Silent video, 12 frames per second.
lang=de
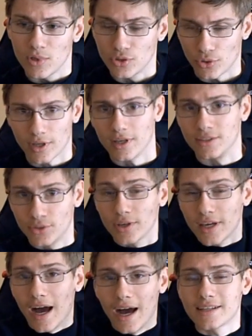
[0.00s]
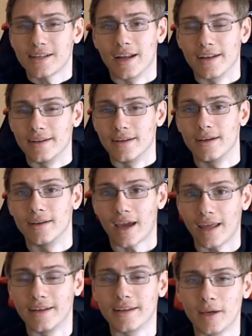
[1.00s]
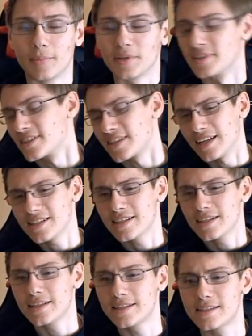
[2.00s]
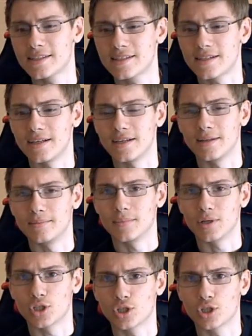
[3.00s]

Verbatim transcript: Solche, solche Art an Rennen gibt es. Das Ganze ist ähm,